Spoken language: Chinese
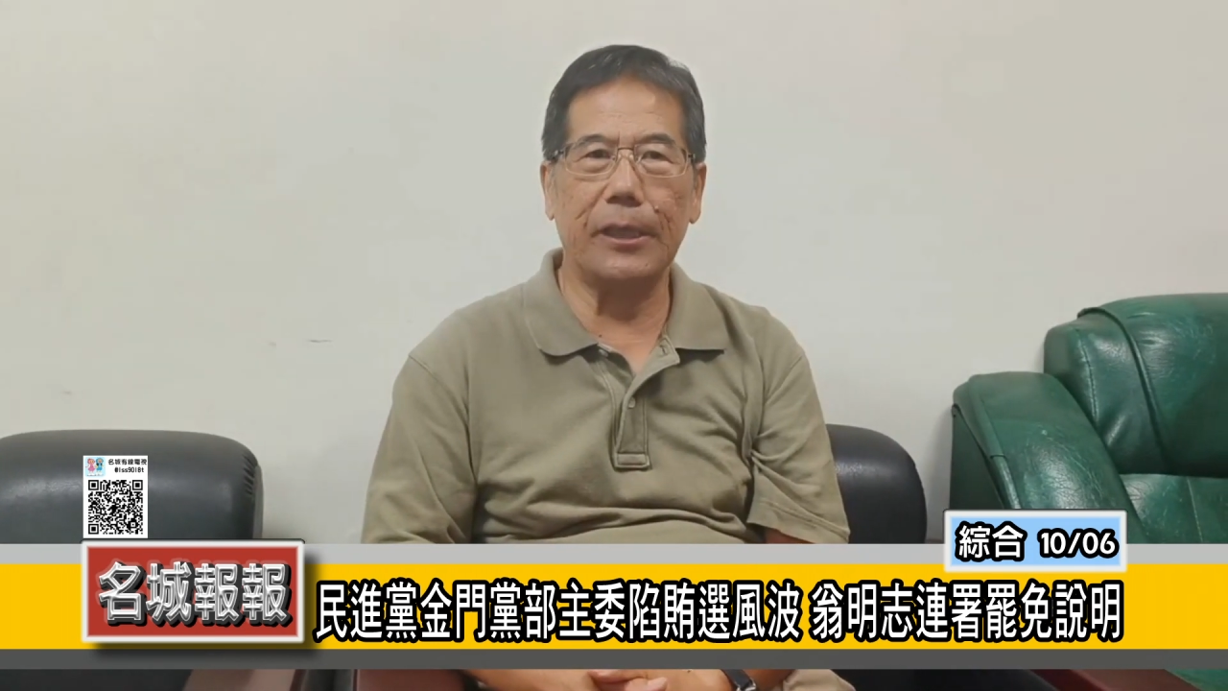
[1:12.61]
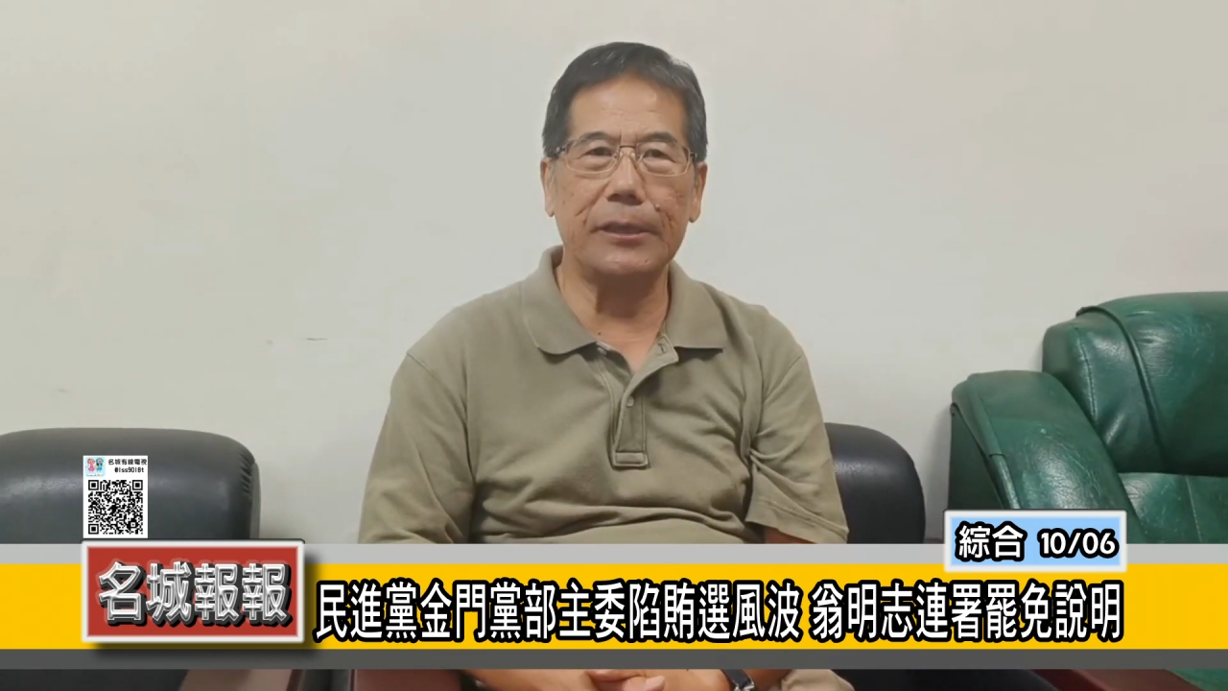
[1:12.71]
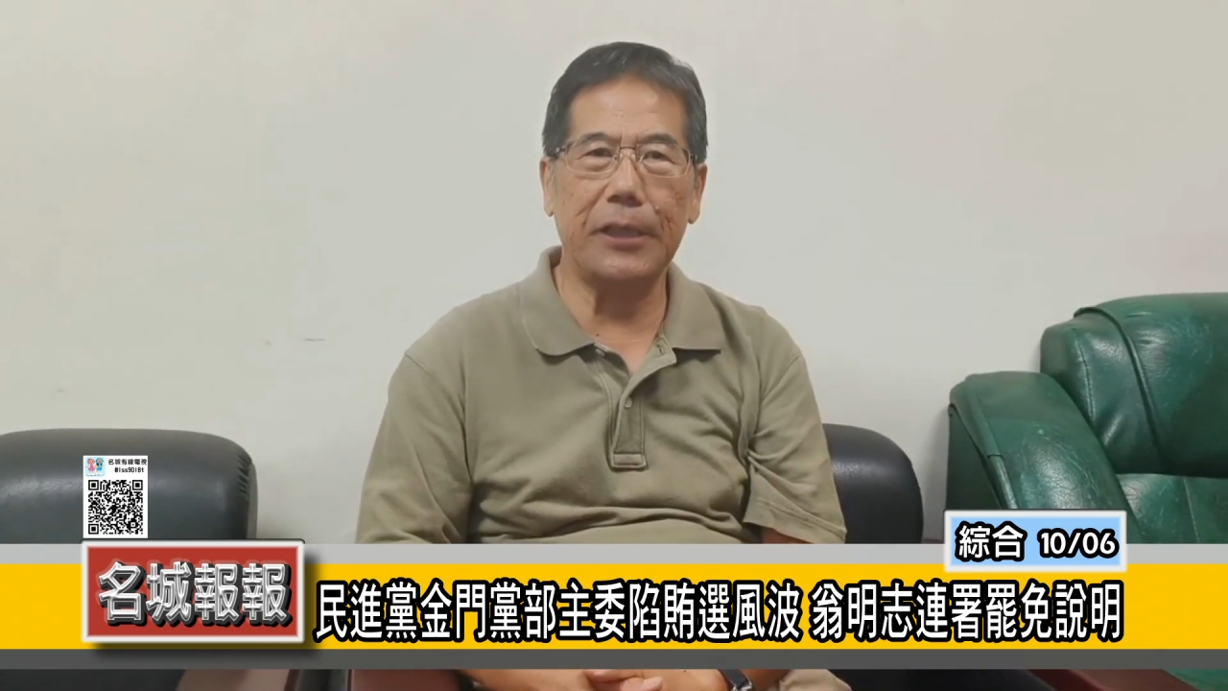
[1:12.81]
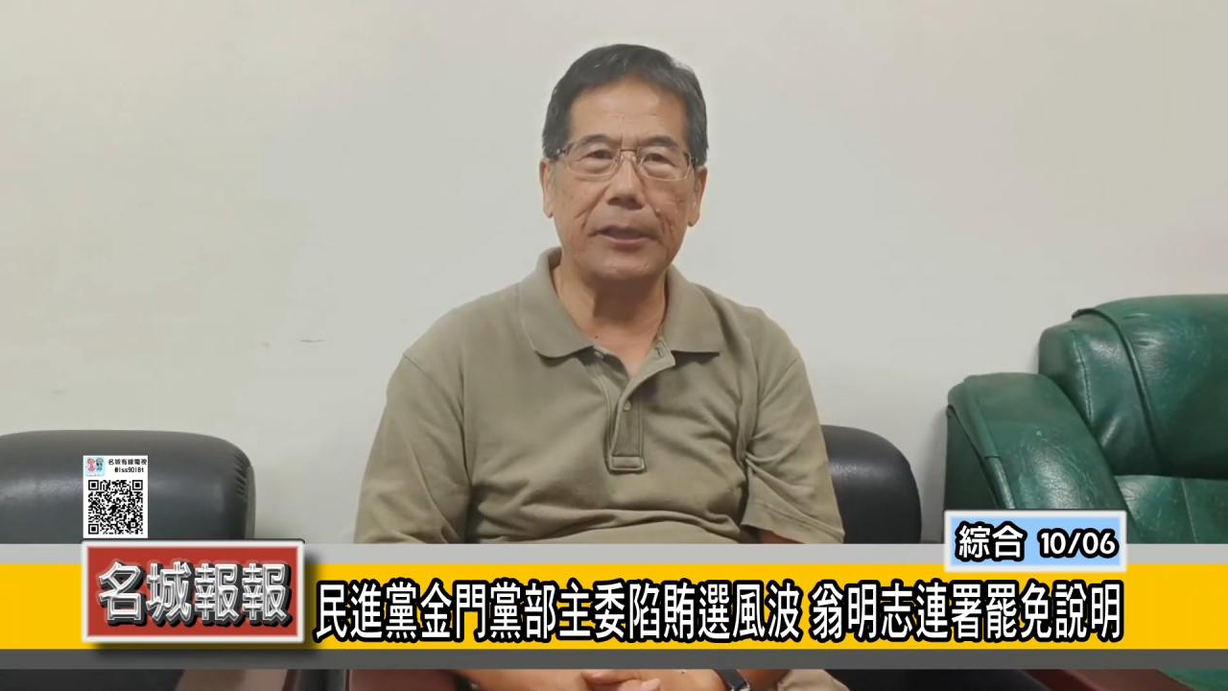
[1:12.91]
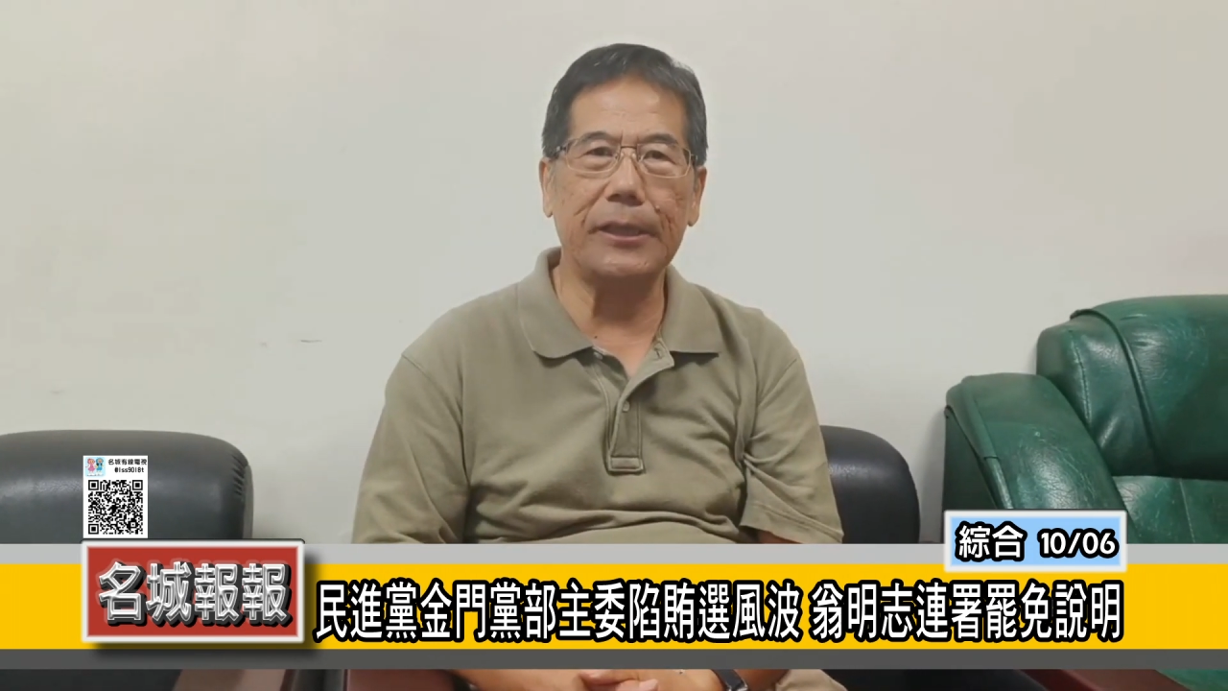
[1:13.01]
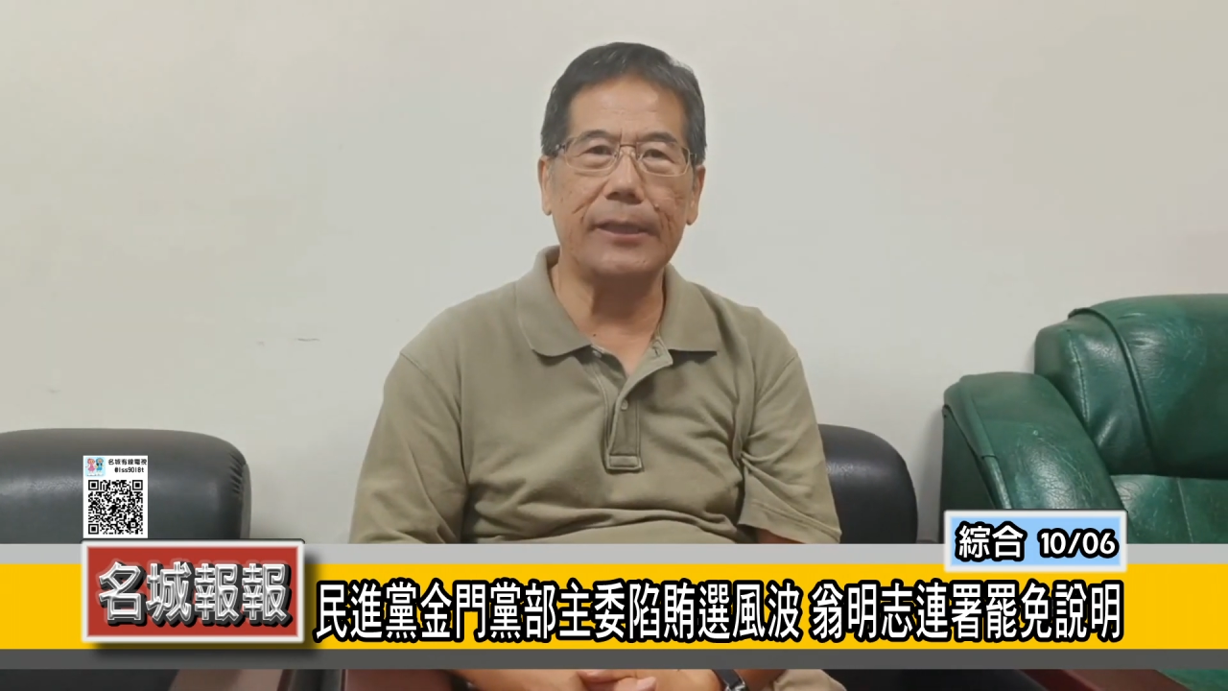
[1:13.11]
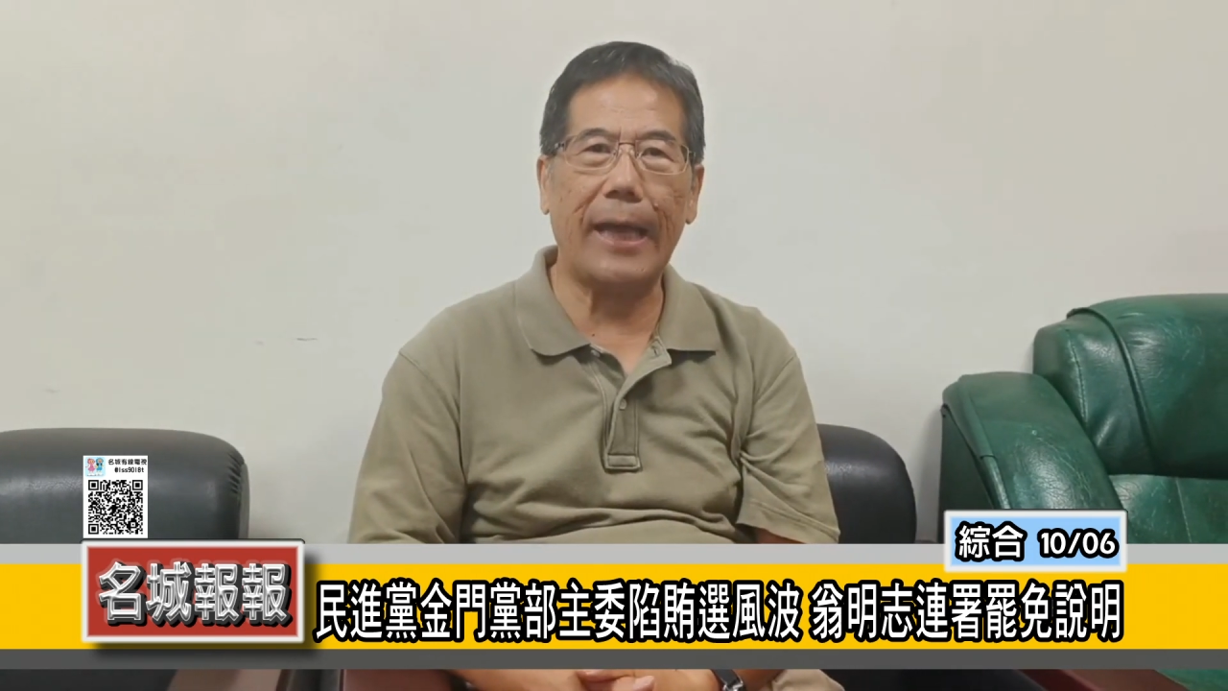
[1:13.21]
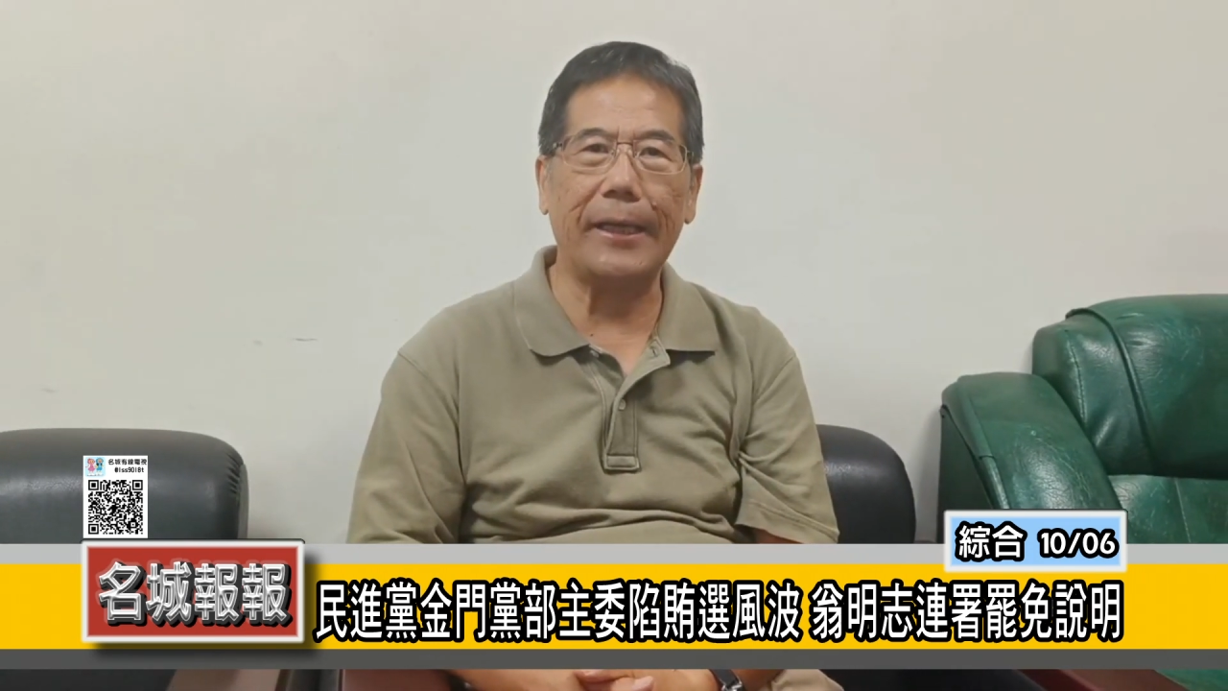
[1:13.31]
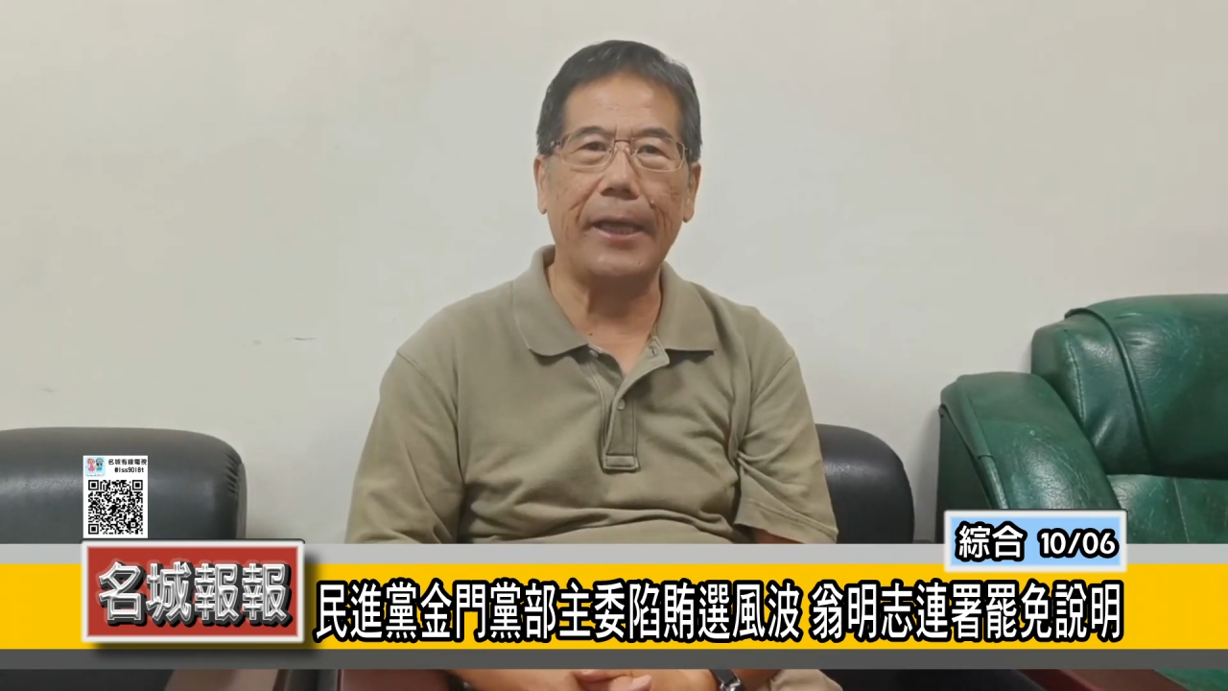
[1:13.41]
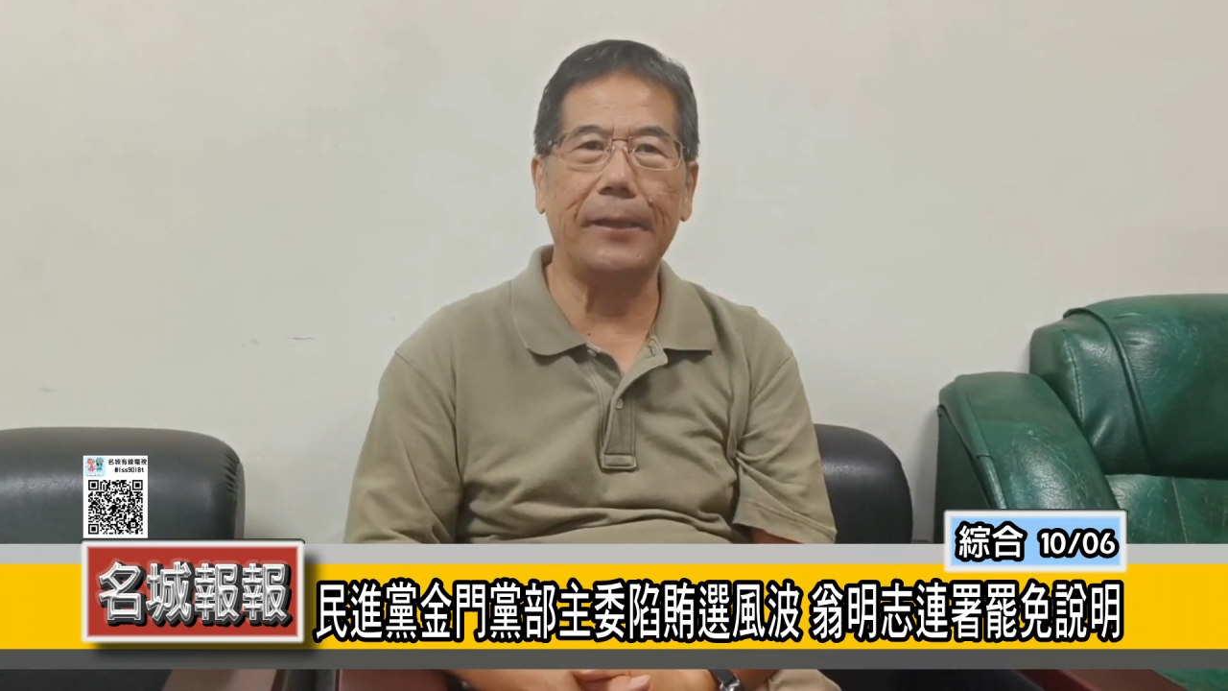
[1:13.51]
全体党
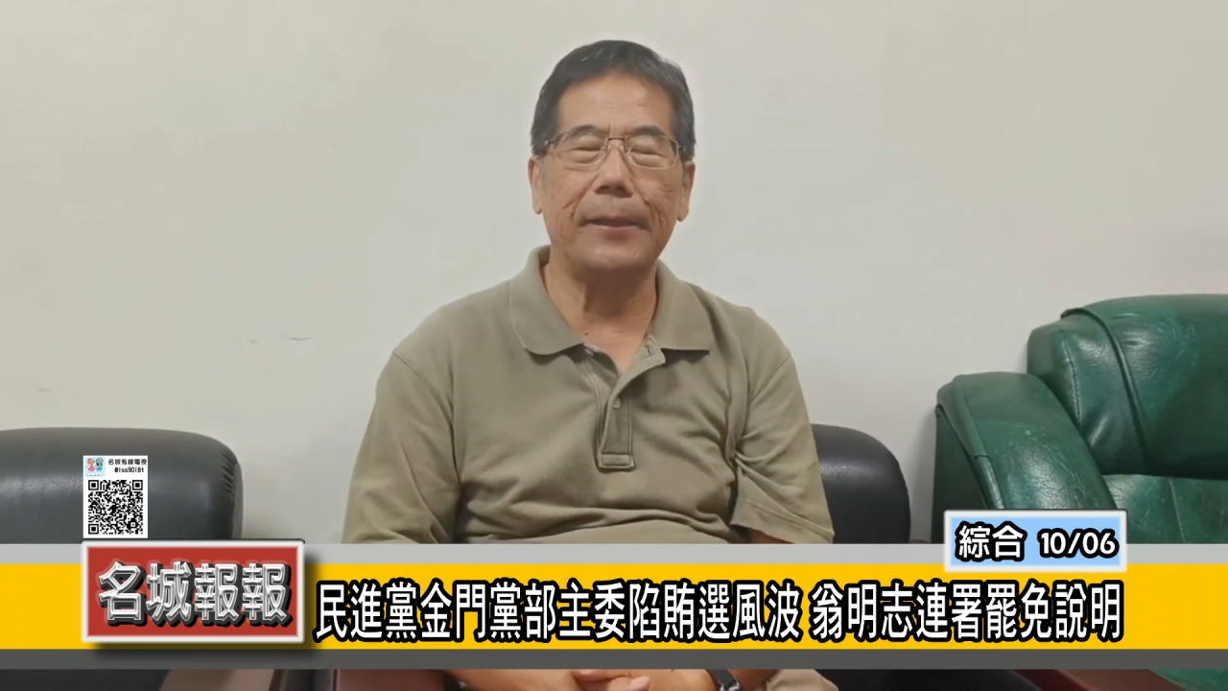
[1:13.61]
员